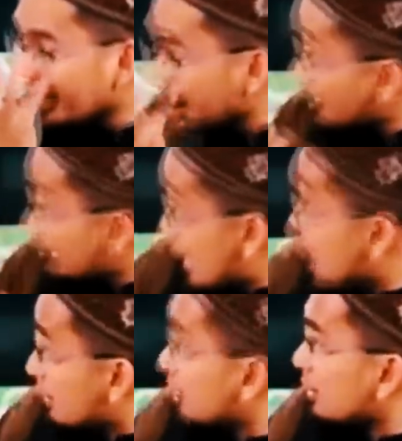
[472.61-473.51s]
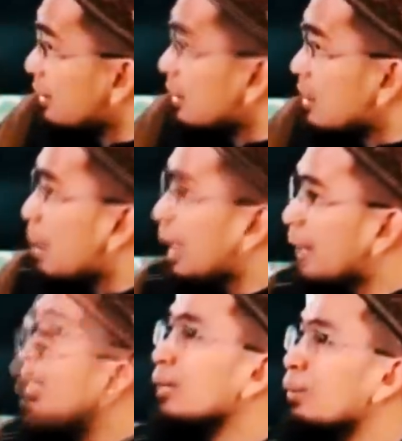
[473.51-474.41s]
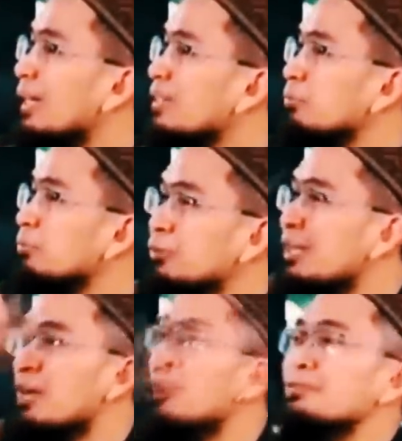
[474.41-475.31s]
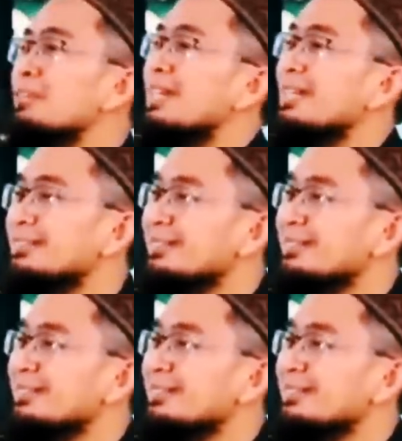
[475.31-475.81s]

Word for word: dikasih ketenangan oleh Allah. Makanya keluarga seperti itu jarang konflik.